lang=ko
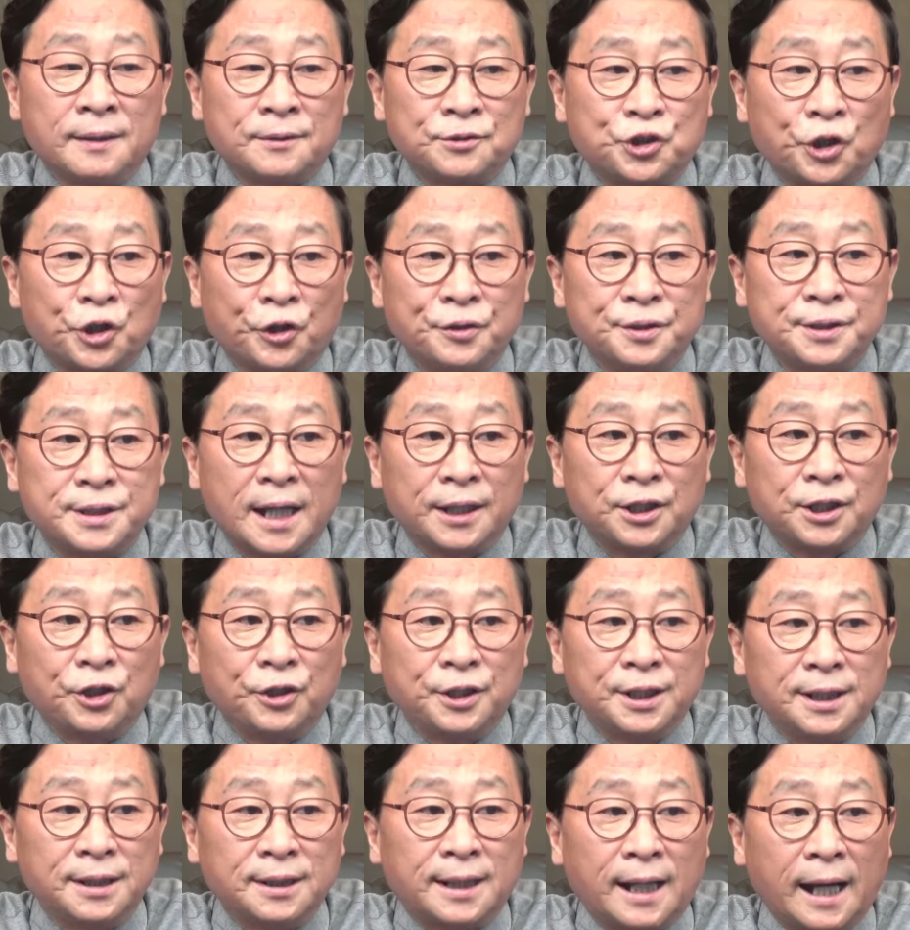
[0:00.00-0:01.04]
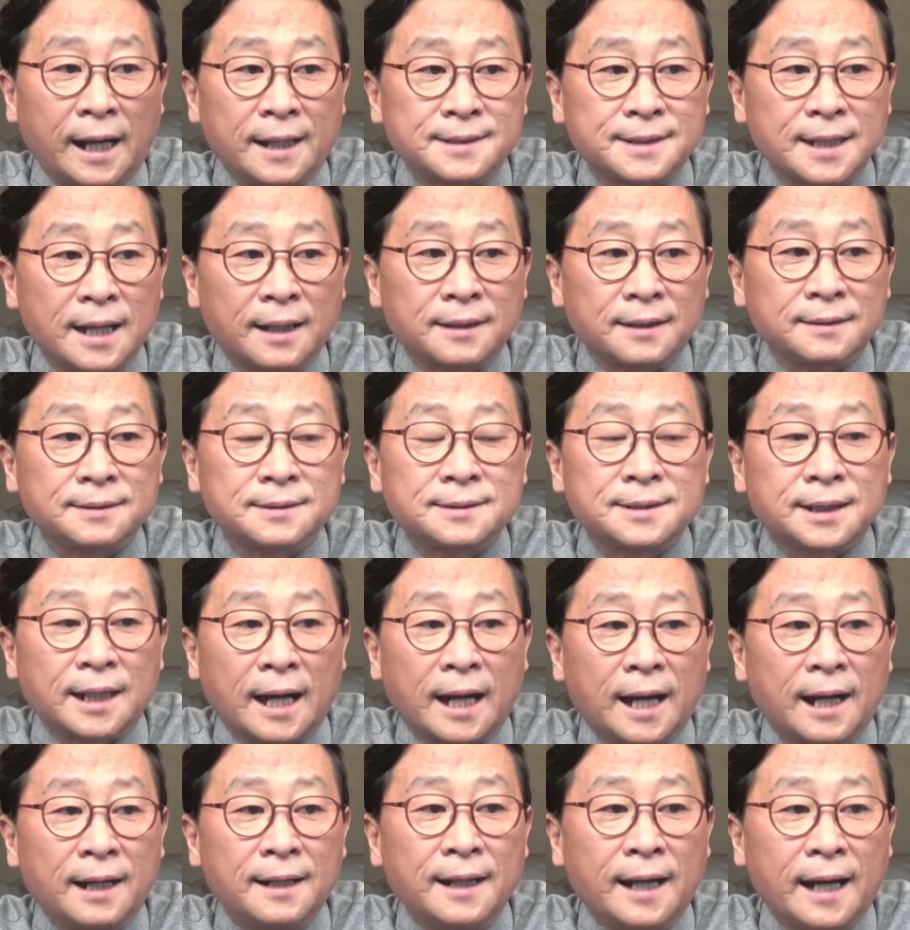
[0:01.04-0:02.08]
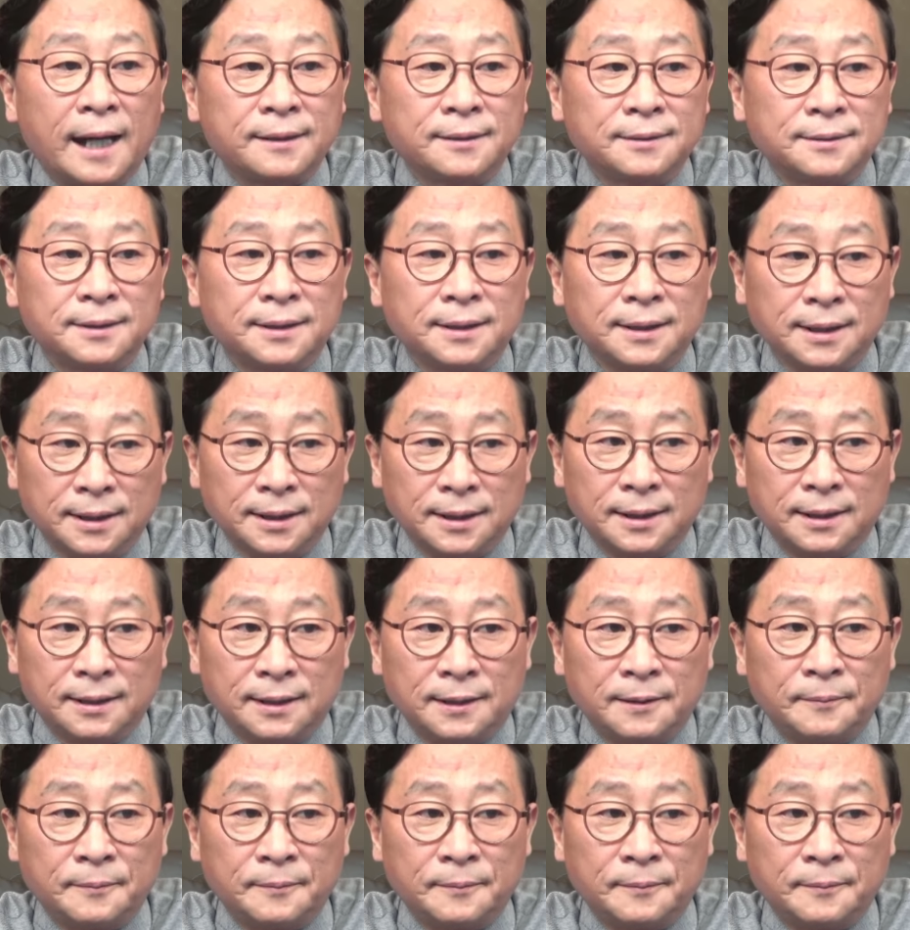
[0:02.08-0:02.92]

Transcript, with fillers: 전장년이 가장 잘하는 일,